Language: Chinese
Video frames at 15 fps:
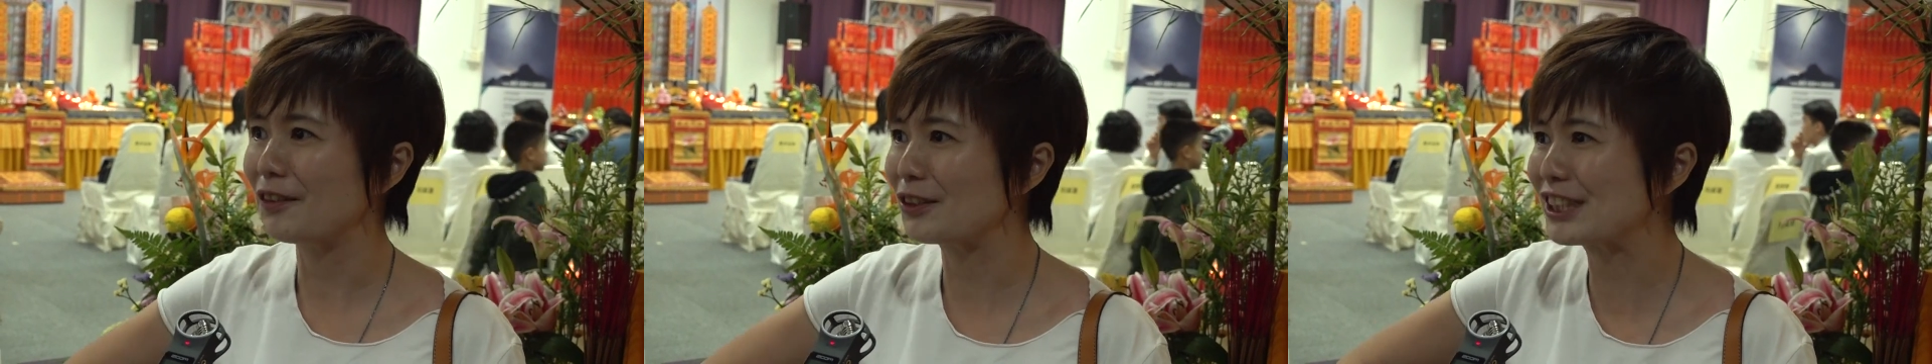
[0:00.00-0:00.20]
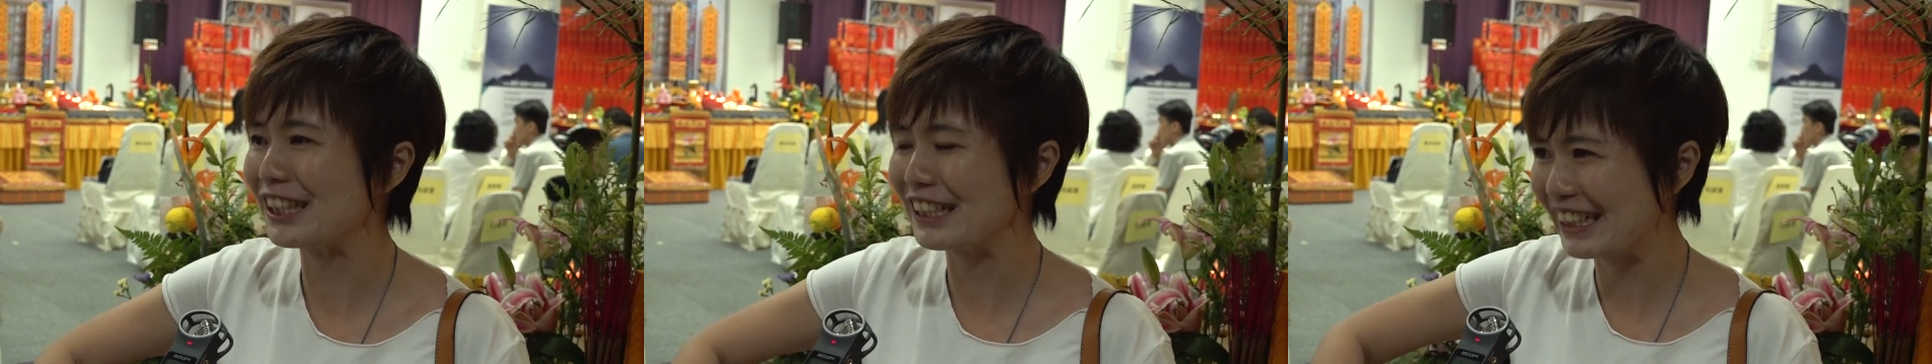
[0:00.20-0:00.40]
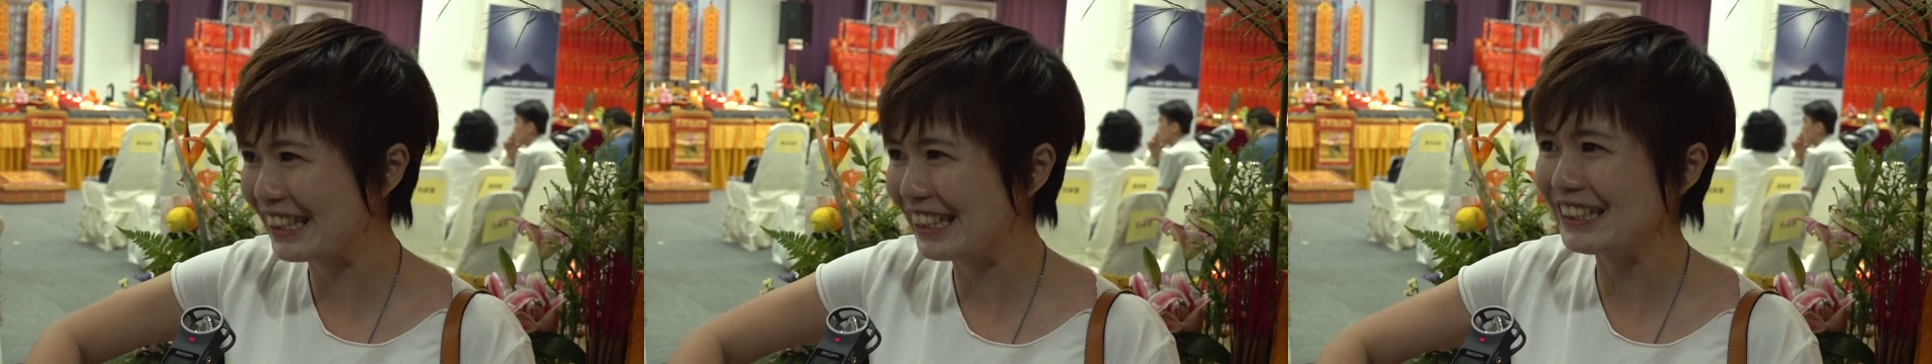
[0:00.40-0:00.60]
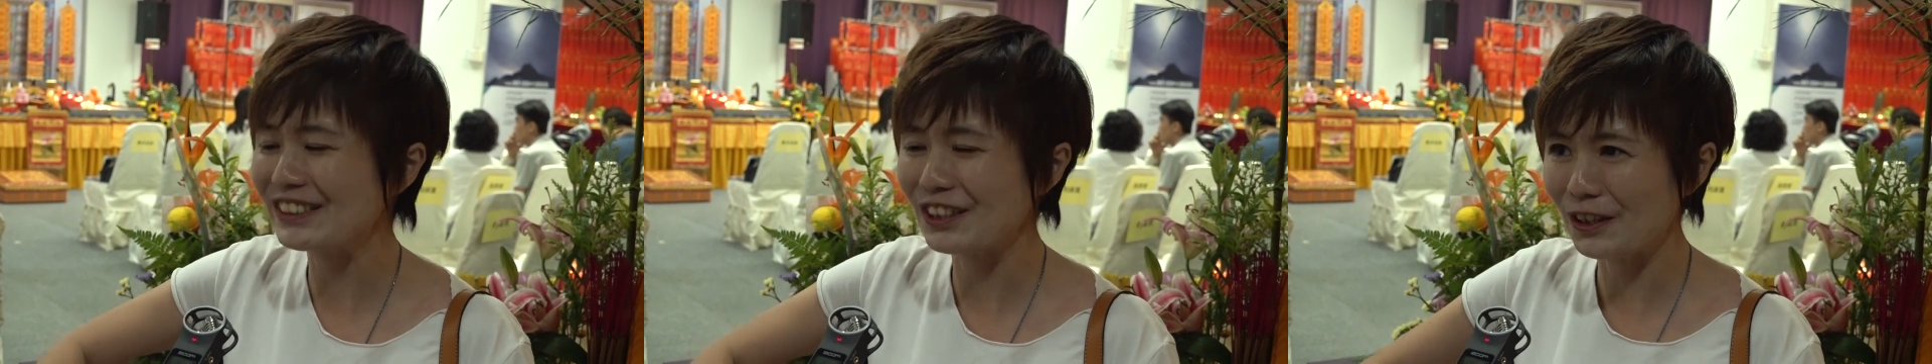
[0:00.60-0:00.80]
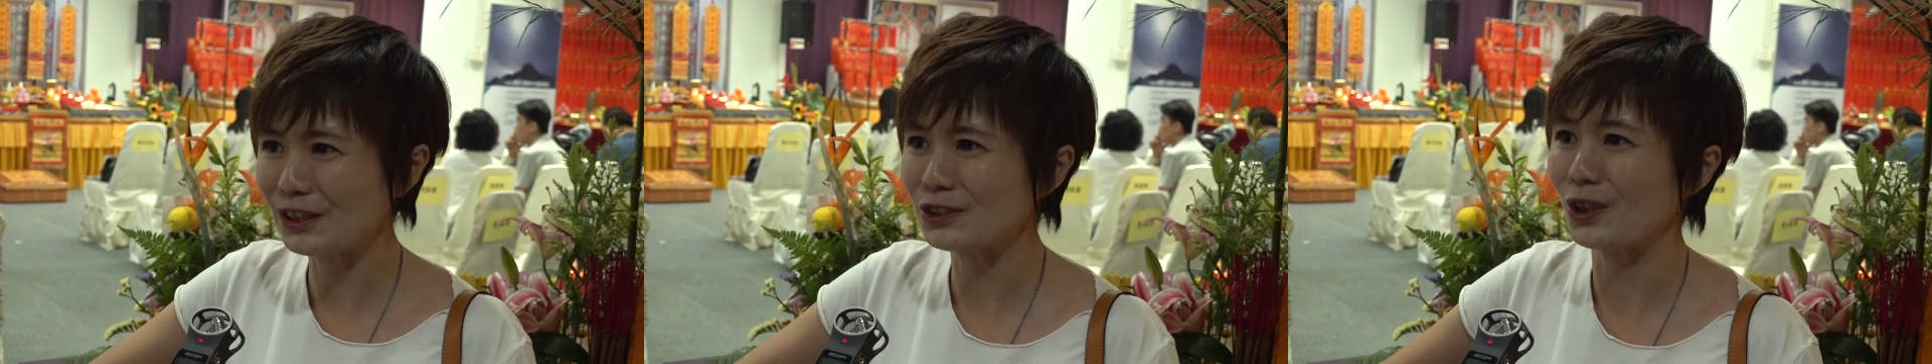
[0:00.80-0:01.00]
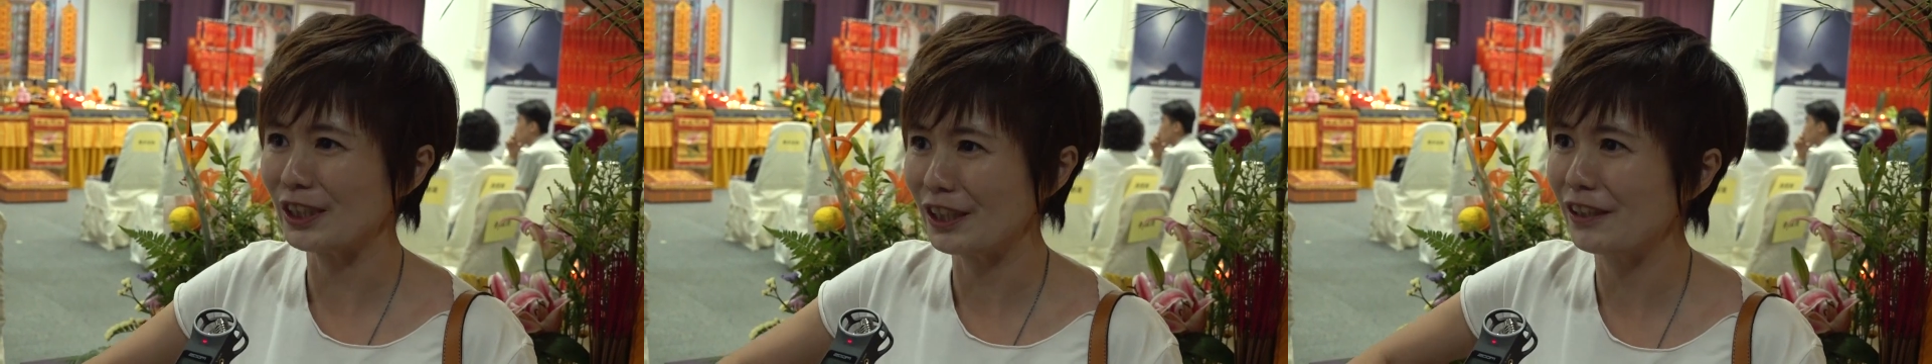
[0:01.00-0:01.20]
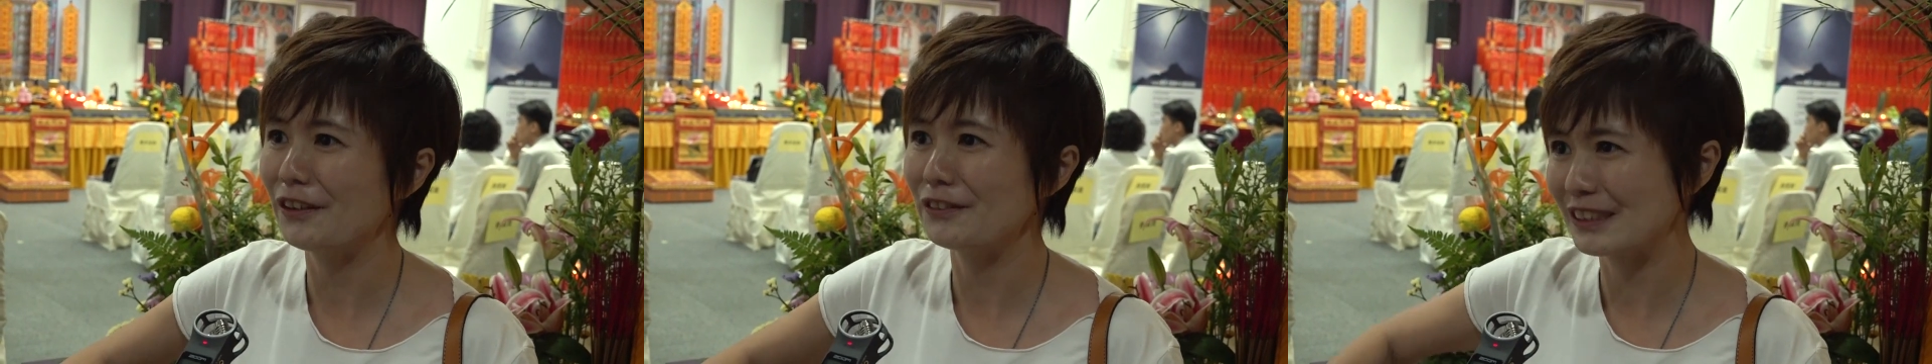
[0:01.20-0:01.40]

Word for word: 我整个人都要转到要